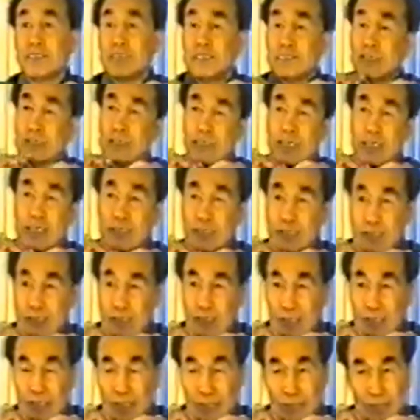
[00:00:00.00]
起不到那个作
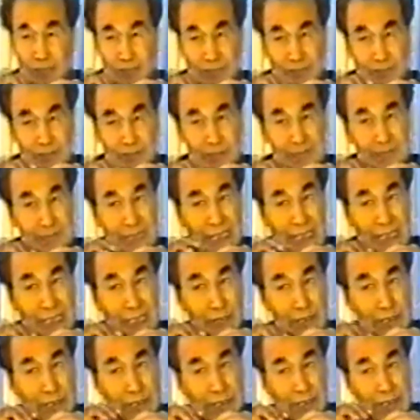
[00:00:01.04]
用了，它里
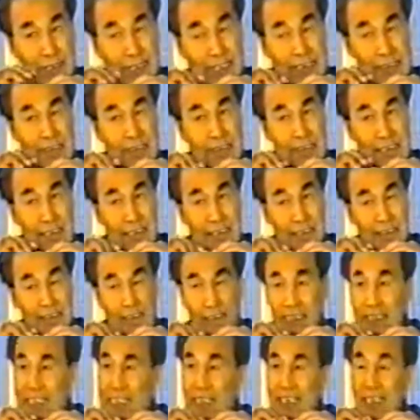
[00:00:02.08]
边它就肯定要，
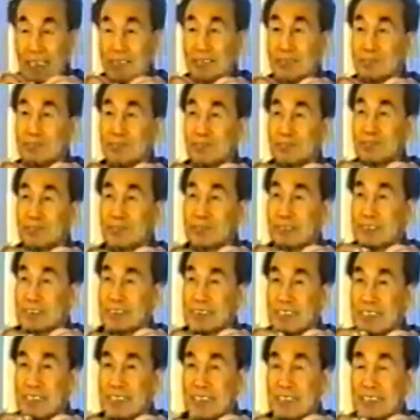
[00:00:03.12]
哎呀，
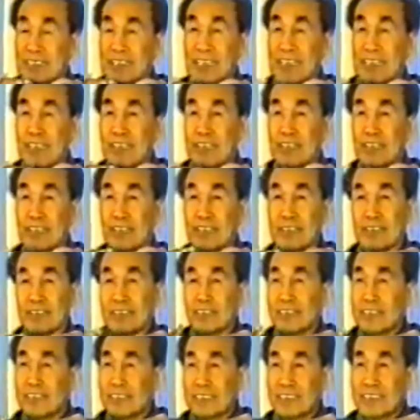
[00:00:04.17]
你还得
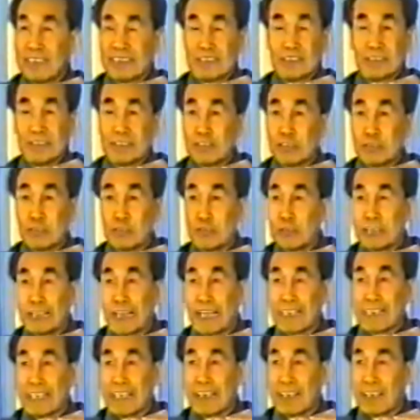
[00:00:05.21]
多多多
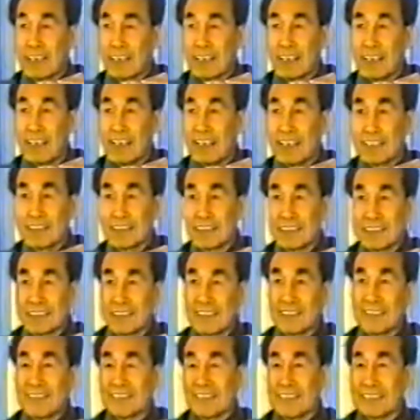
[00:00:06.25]
长点啊，
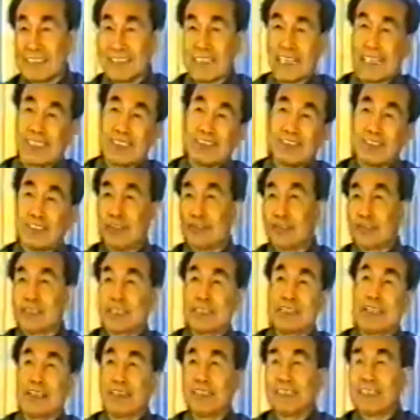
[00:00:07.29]
甚至它这边是互相
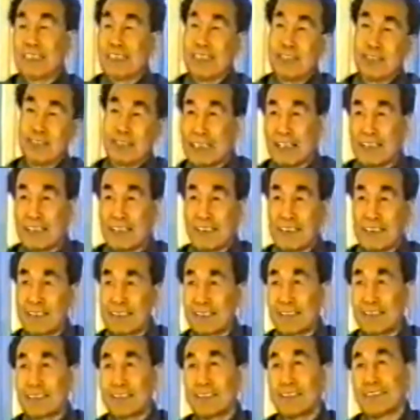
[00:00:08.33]
调节，你多长点
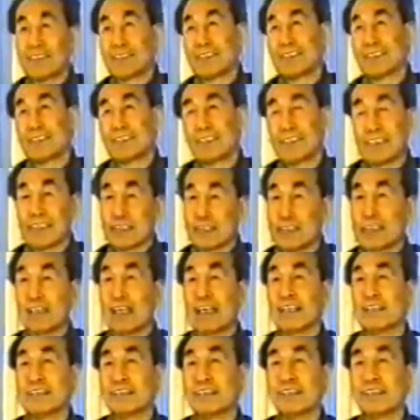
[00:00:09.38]
让让多
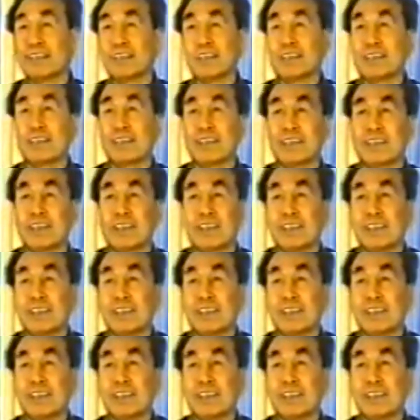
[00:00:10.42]
长，嗯，